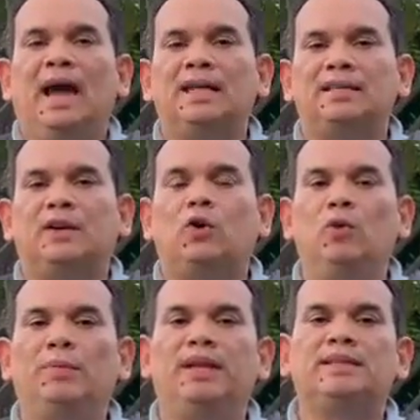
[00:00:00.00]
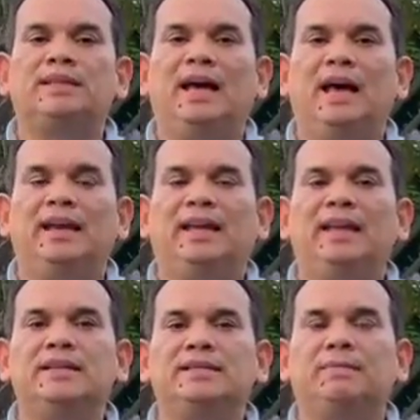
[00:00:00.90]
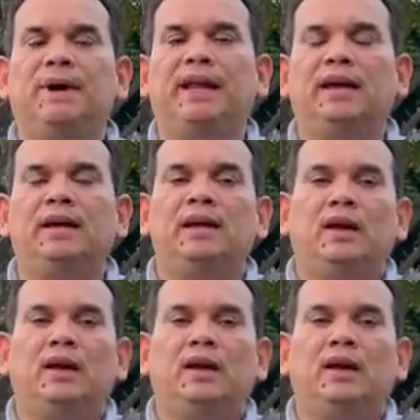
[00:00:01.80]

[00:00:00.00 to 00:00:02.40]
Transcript: hacer compras de AR-15 para